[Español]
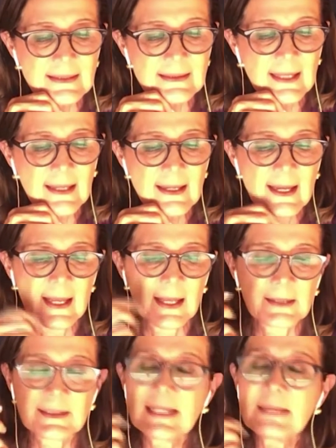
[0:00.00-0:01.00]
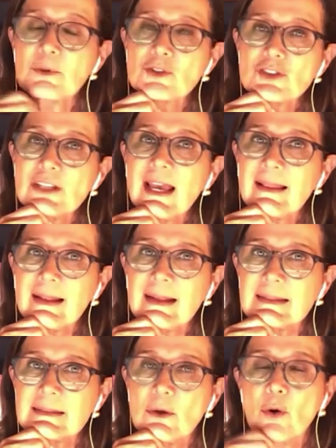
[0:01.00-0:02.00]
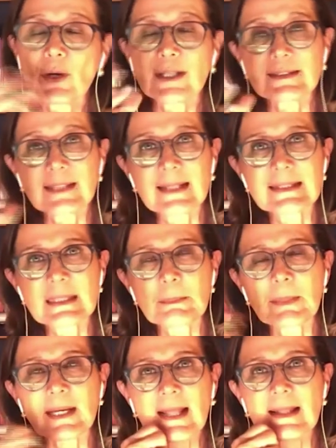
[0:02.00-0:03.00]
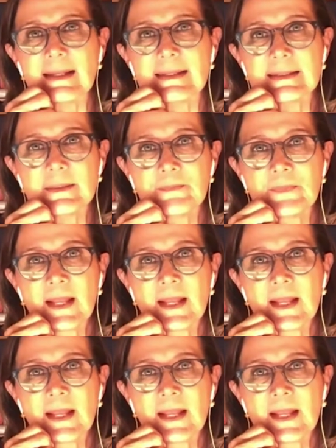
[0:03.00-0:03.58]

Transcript: están divorciadas o que están separadas.